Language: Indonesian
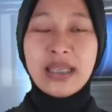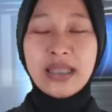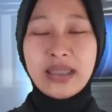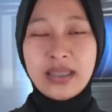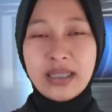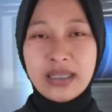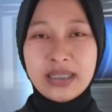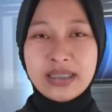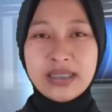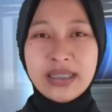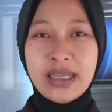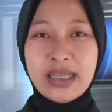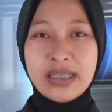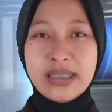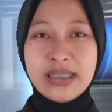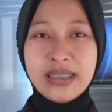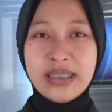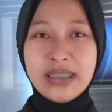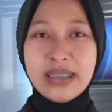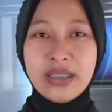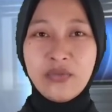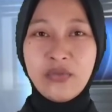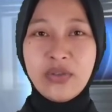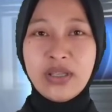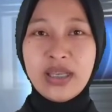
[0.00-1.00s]
yang
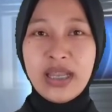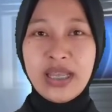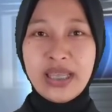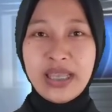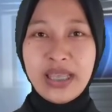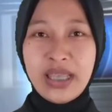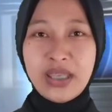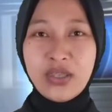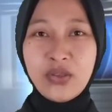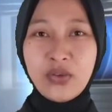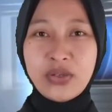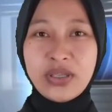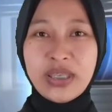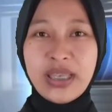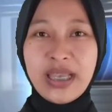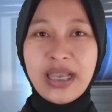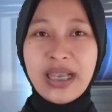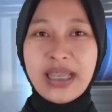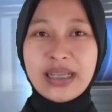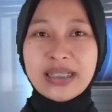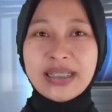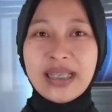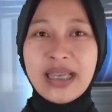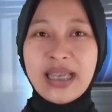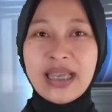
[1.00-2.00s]
terjadi di wilayah
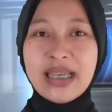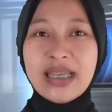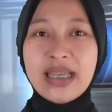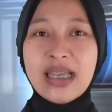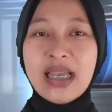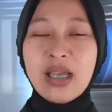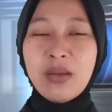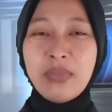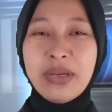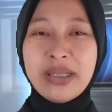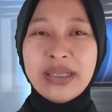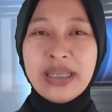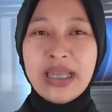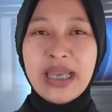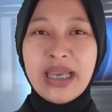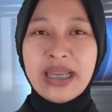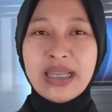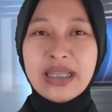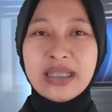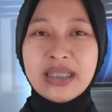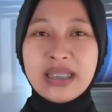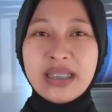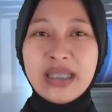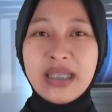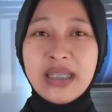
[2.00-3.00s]
Yogyakarta pada
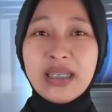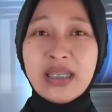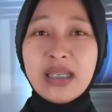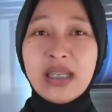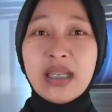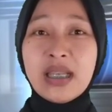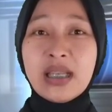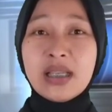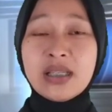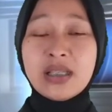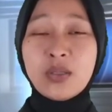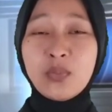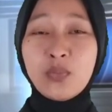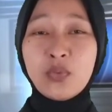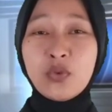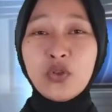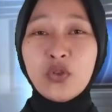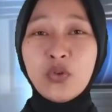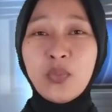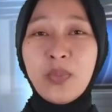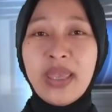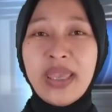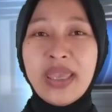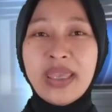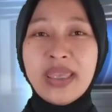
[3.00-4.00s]
hari Senin 10
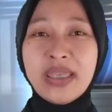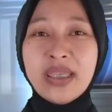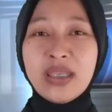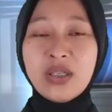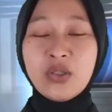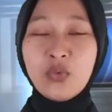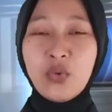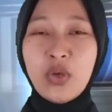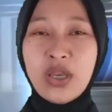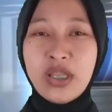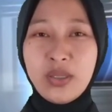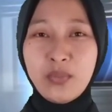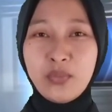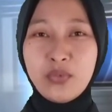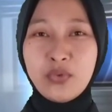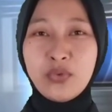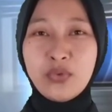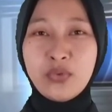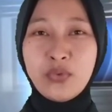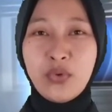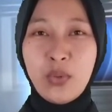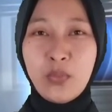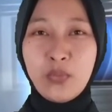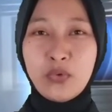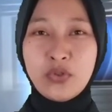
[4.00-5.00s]
Mei 2021.